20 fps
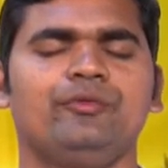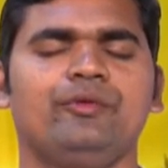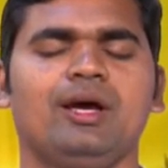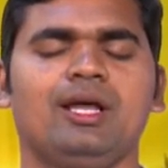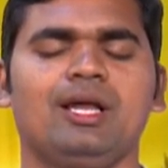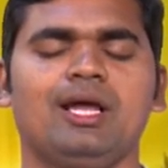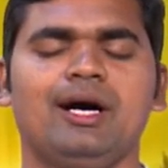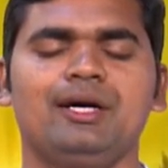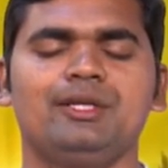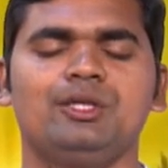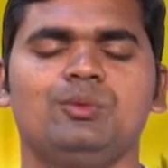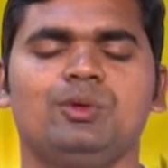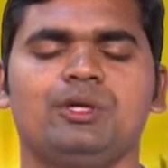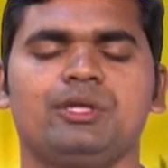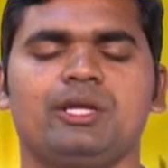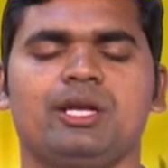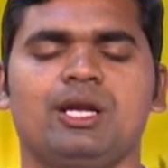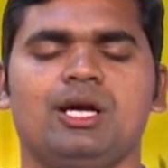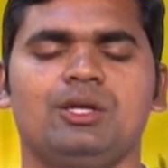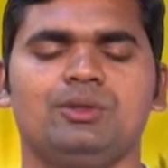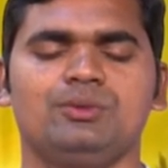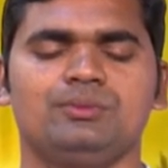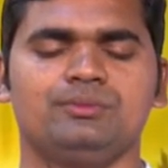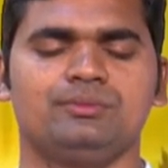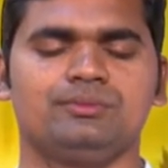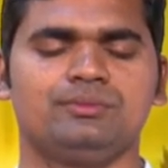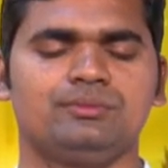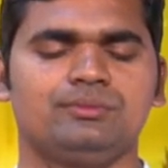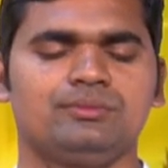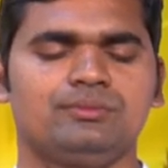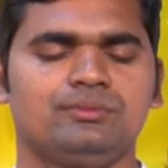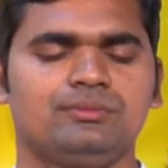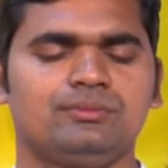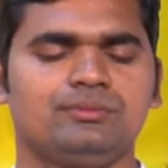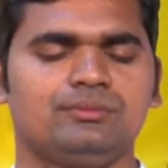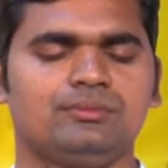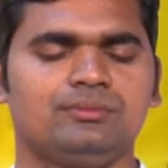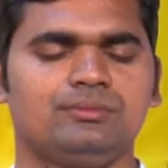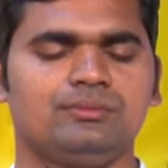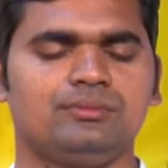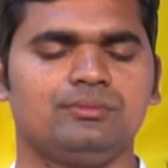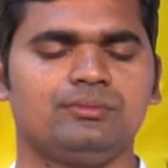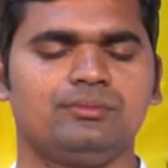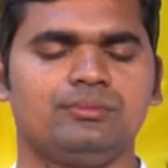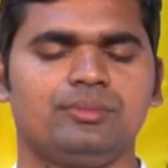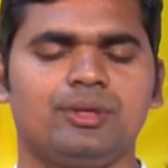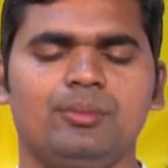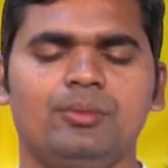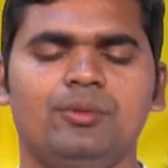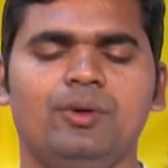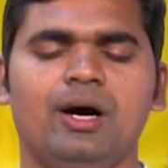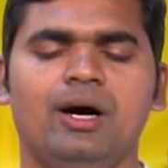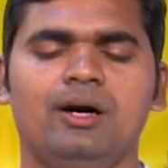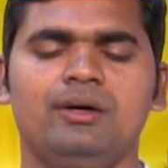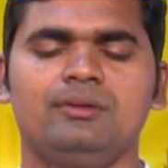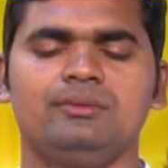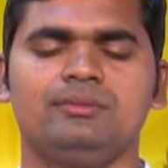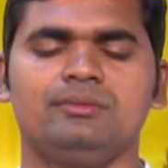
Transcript: వేలాది వందనాలు ప్రభువా